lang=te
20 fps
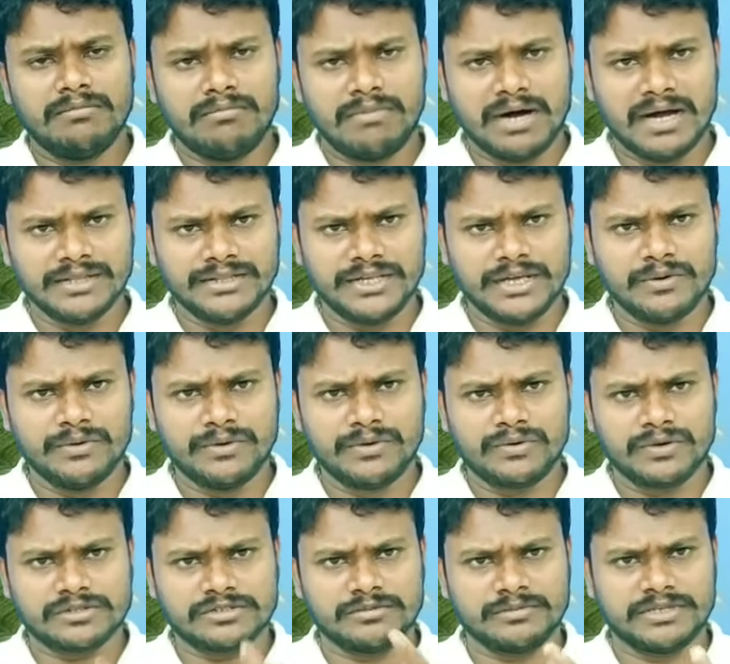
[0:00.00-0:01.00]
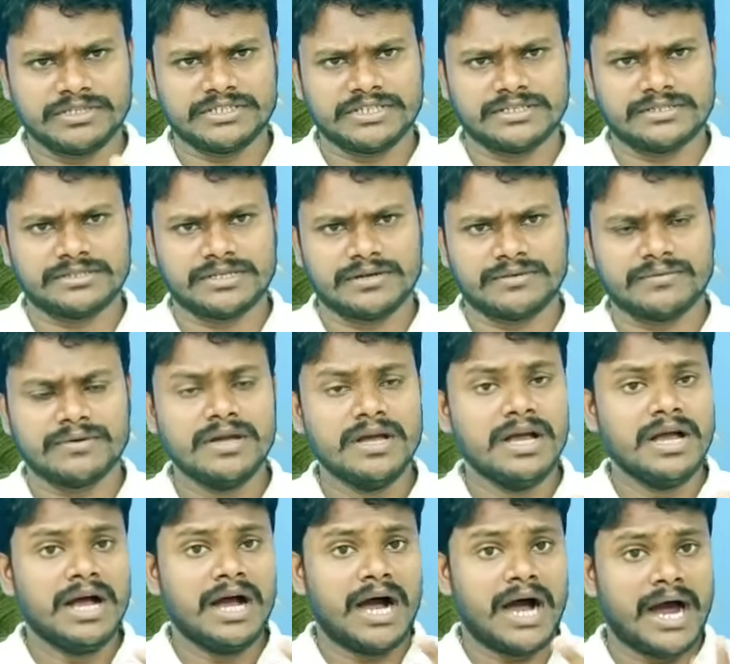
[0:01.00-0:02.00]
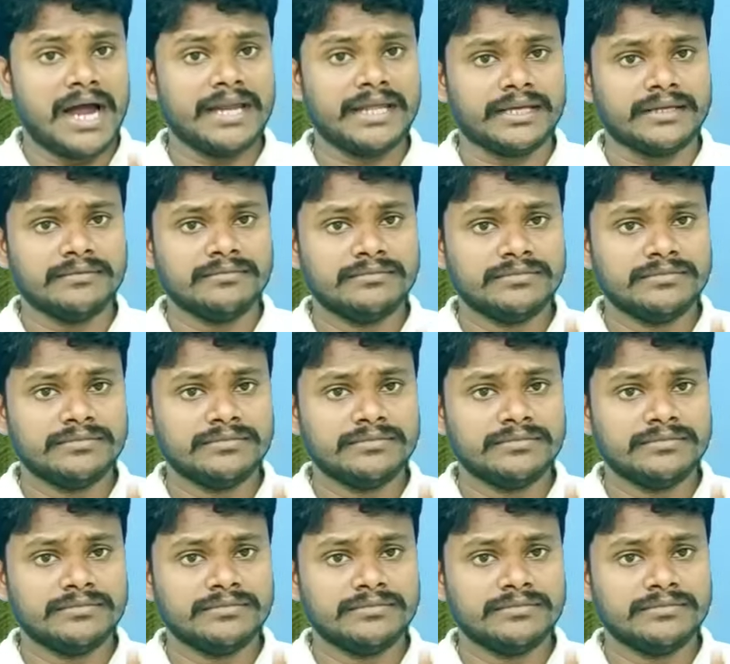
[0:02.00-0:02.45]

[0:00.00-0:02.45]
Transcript: మా దేవుడి కోసం ఏం చేశాను అని